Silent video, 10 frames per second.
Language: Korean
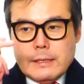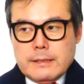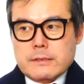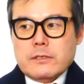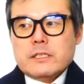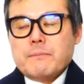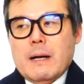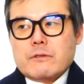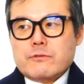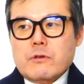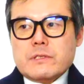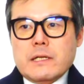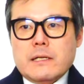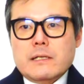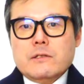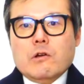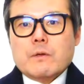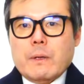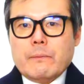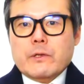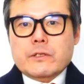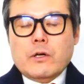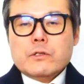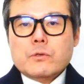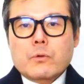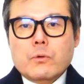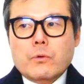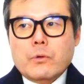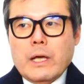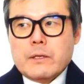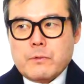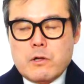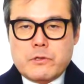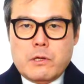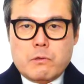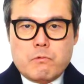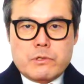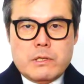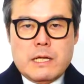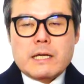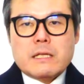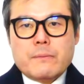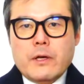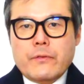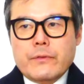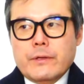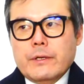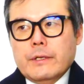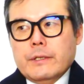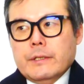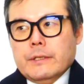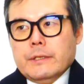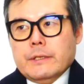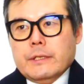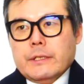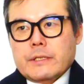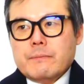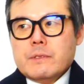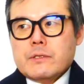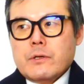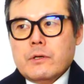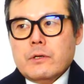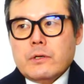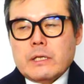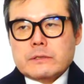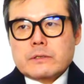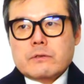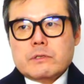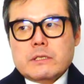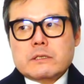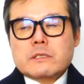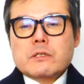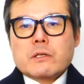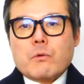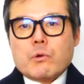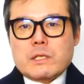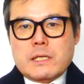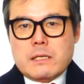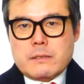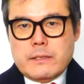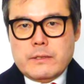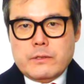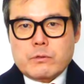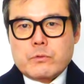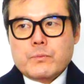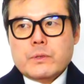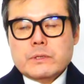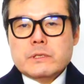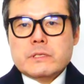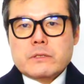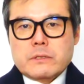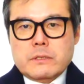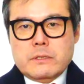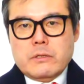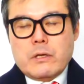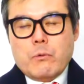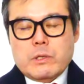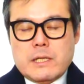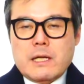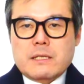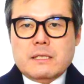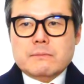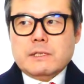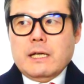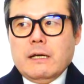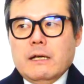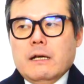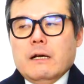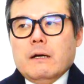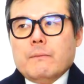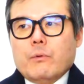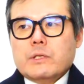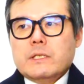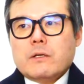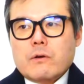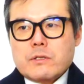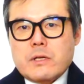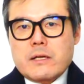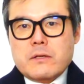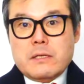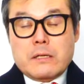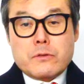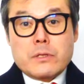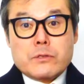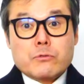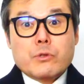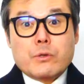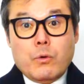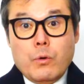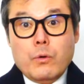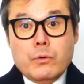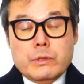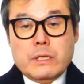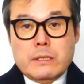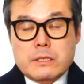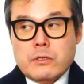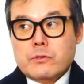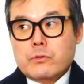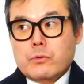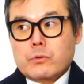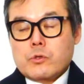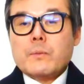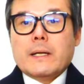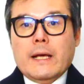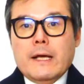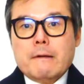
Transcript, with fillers: 그래서 일단 박순혁 작가를 영입하면 여의도에 전략 공천을 하게 되면 어, 김민석 같은 경우는 이제 그 지역에 오래 살았어요. 영등포 을 지역에 오래 살았기 때문에 본인이 거기서 예전에 당선된 적도 있고 예, 2000년도 초반에